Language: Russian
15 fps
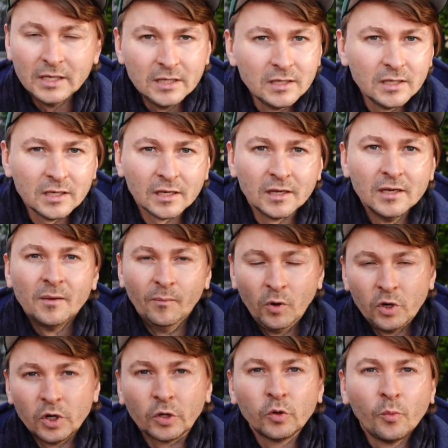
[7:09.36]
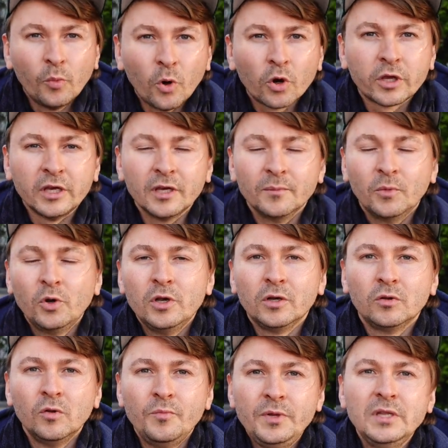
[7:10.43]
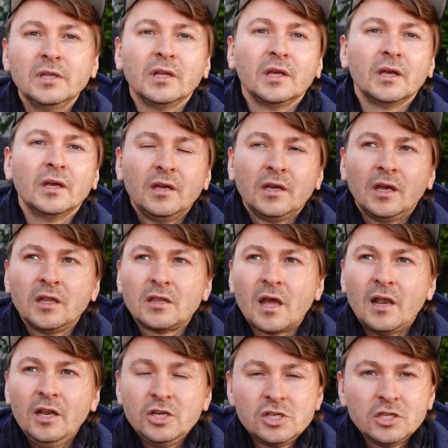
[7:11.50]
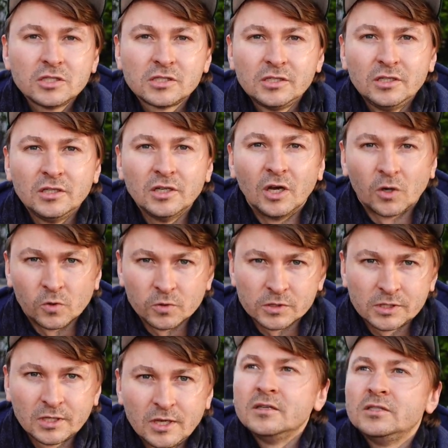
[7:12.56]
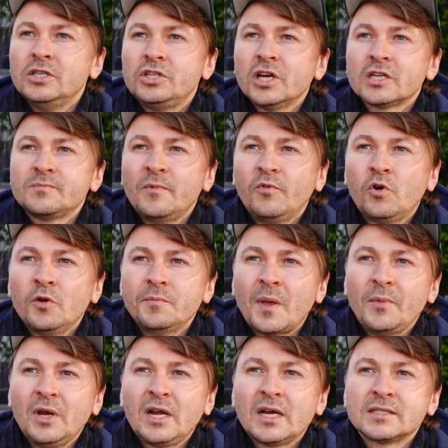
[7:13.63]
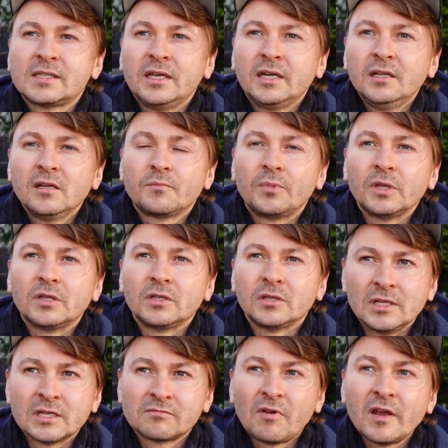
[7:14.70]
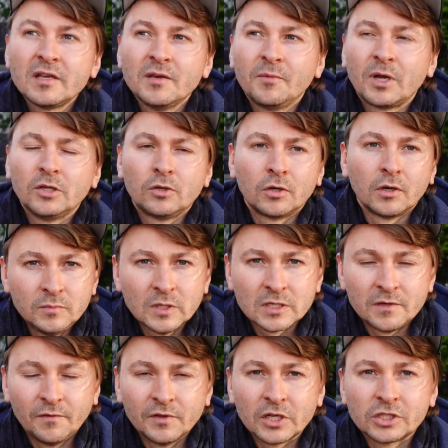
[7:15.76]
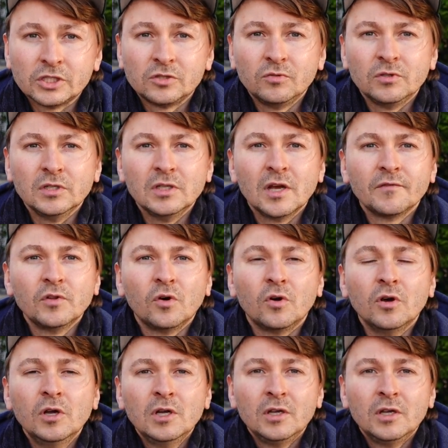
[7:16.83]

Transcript: иные, более глубокие, более глубинные. Это личностный рост. Сейчас мы выходим на американский рынок под названием, которое, если вы в нашей студии давно,